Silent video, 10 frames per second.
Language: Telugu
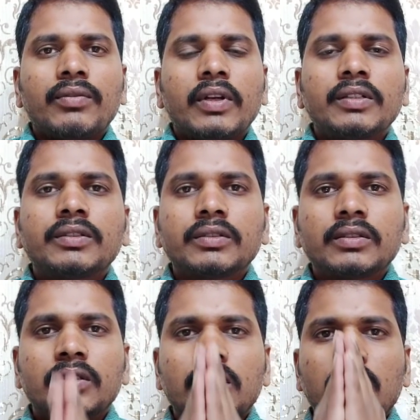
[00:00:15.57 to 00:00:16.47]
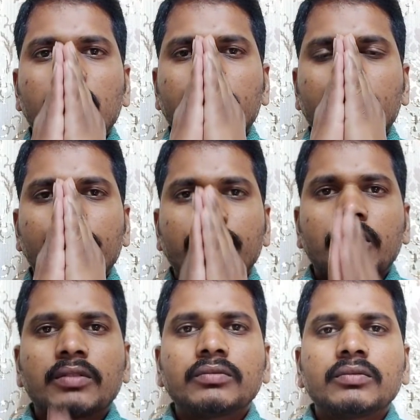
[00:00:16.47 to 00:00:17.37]
ఫ్రెండ్స్ అందరికీ
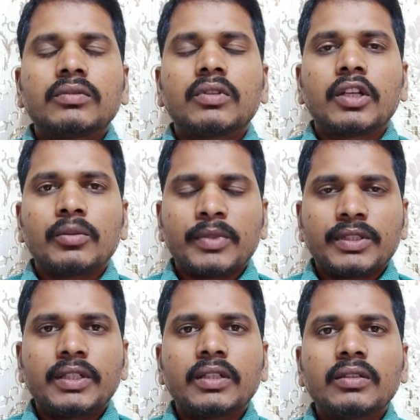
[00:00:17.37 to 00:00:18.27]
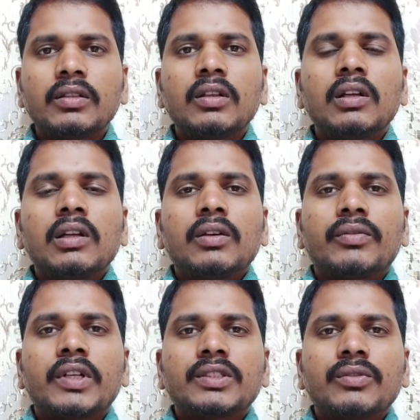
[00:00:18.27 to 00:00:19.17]
నమస్కారం నేను మీ శ్రీనాథ్
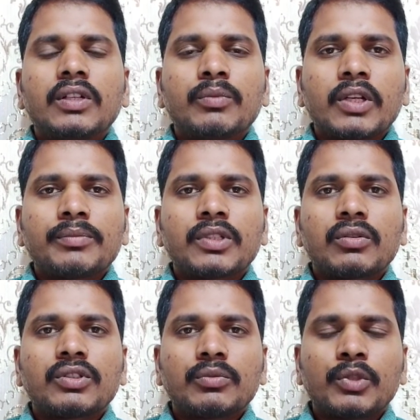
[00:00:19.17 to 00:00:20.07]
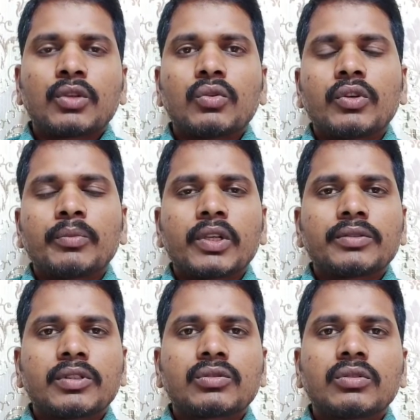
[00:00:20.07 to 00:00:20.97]
ఫ్రెండ్స్ ఇవాళ ముఖ్యాంశాలకు వస్తే ముందుగా కువైట్
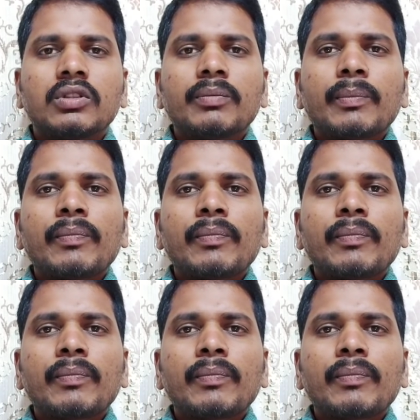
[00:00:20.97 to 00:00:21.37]
ముఖ్యాంశాలు చూద్దాం